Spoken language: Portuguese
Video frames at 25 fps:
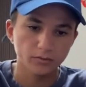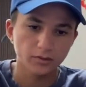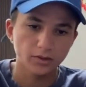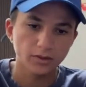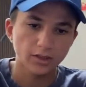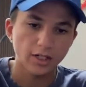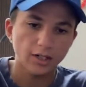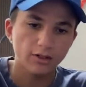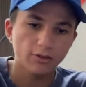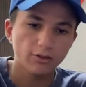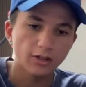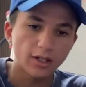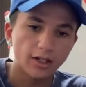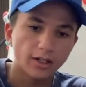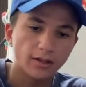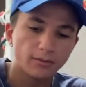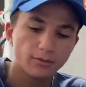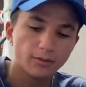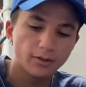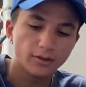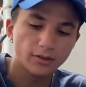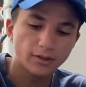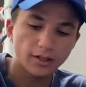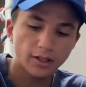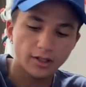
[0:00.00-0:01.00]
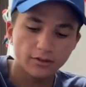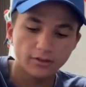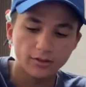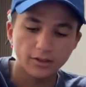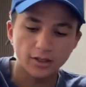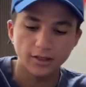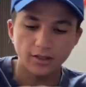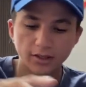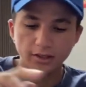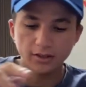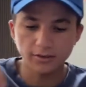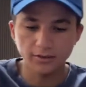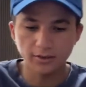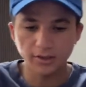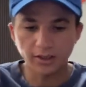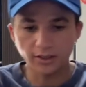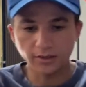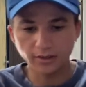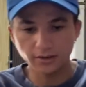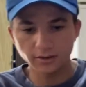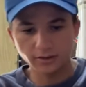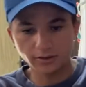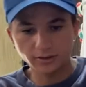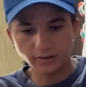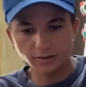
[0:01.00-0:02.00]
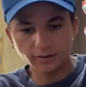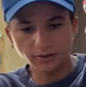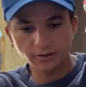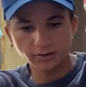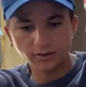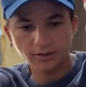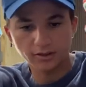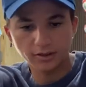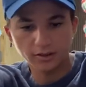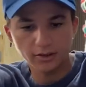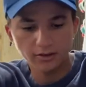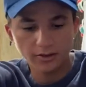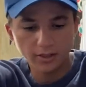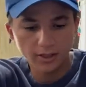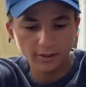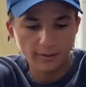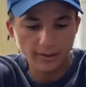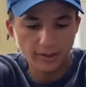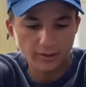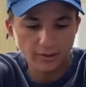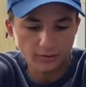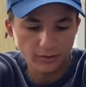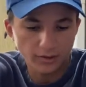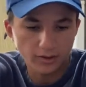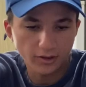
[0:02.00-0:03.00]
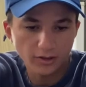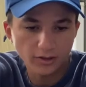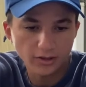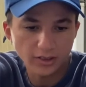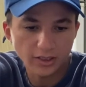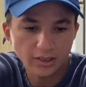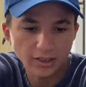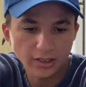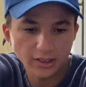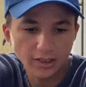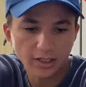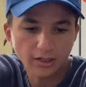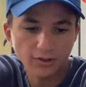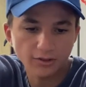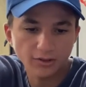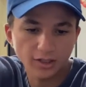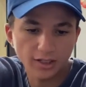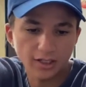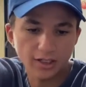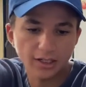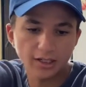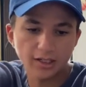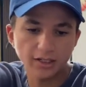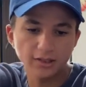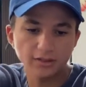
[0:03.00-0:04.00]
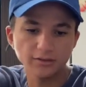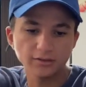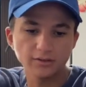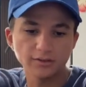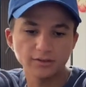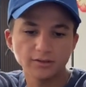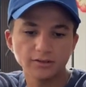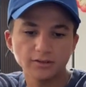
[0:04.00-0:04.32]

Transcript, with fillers: Tá colado, pronto, tá colado, tá colado. Não tem mais volta, já tá colado.